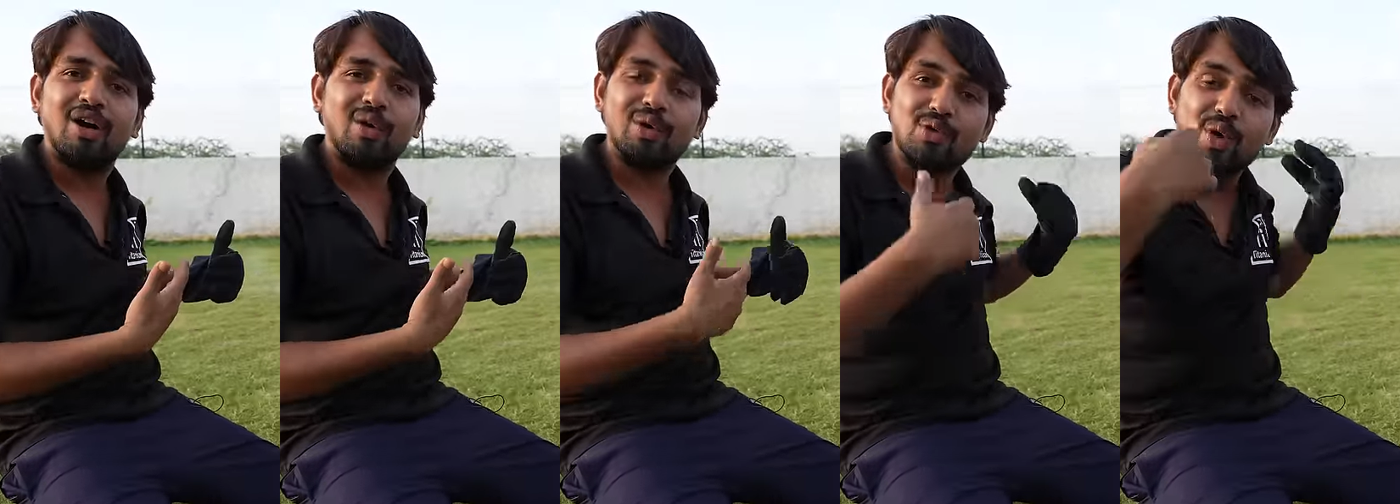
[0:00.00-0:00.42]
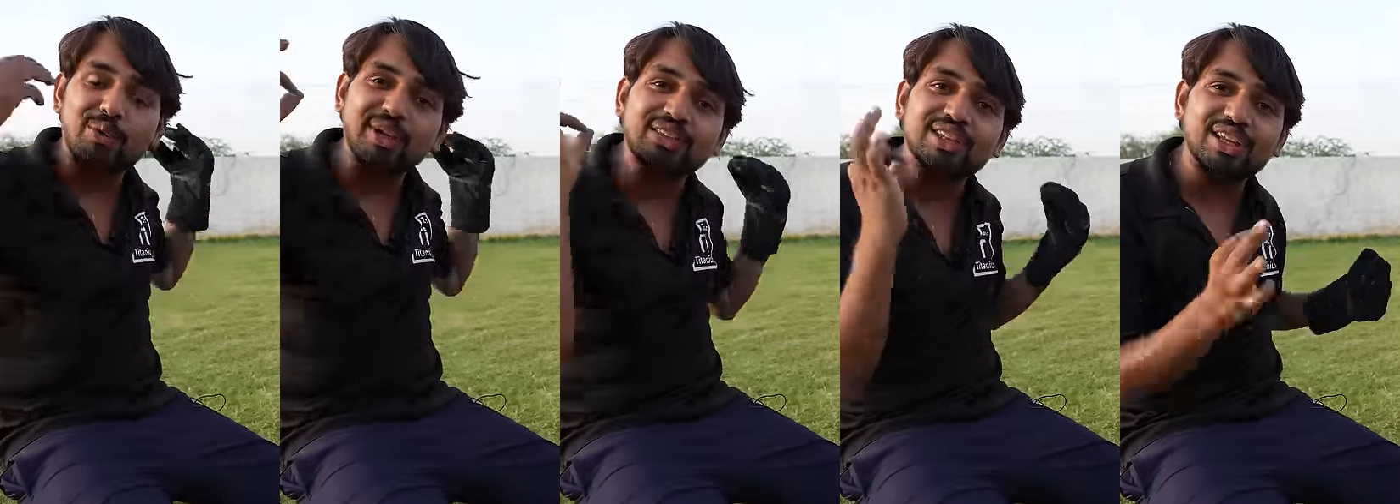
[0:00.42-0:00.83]
और वो भी
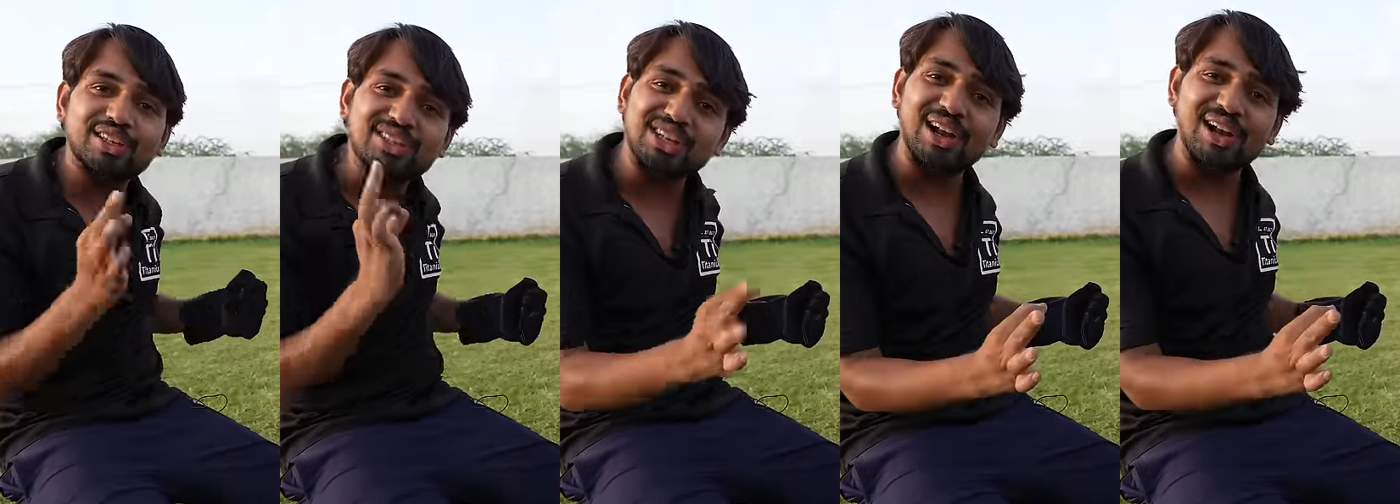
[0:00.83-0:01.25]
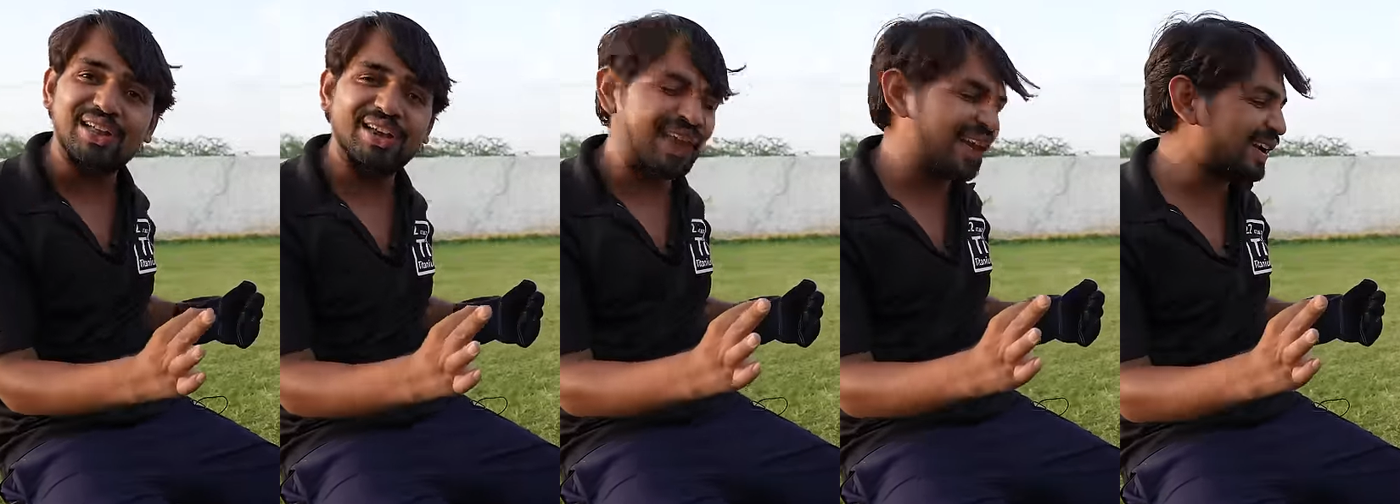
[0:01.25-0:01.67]
इतनी चिल्ड
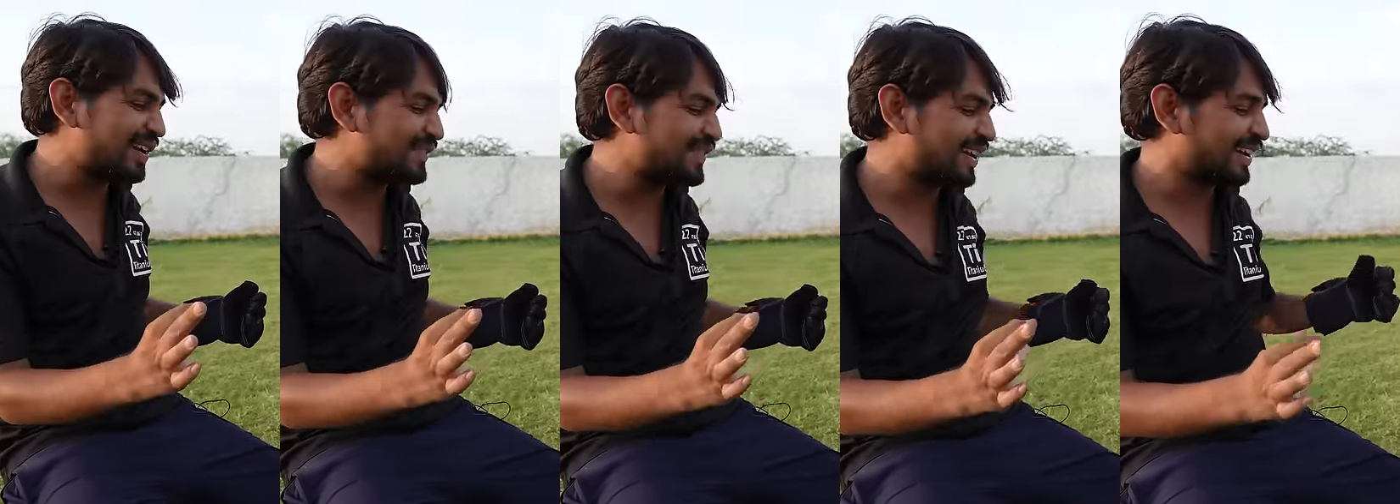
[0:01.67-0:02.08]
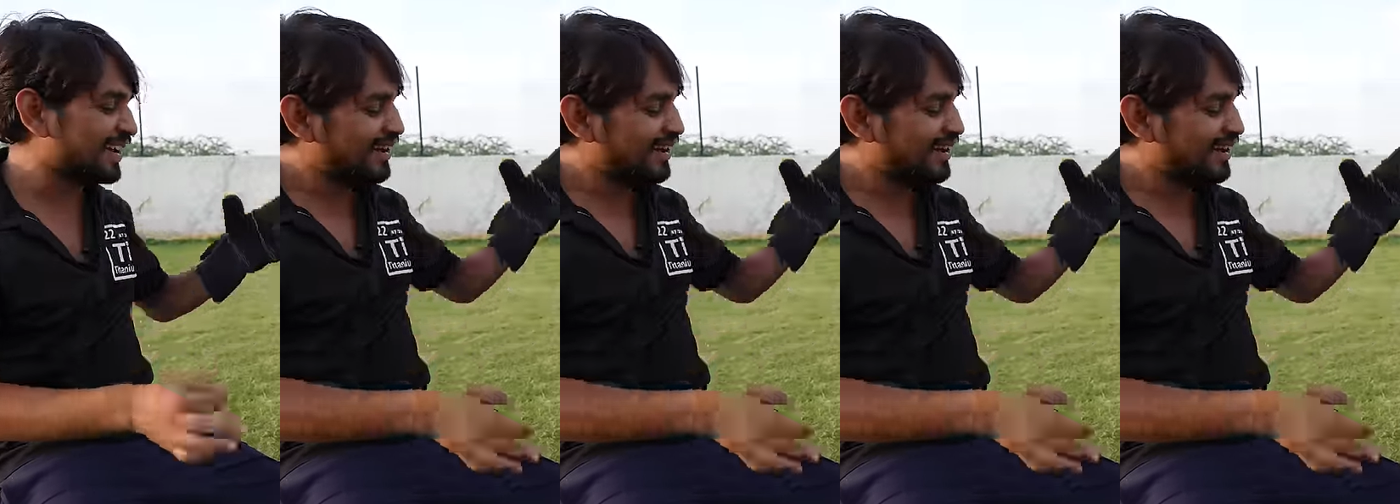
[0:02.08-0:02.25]
एक नंबर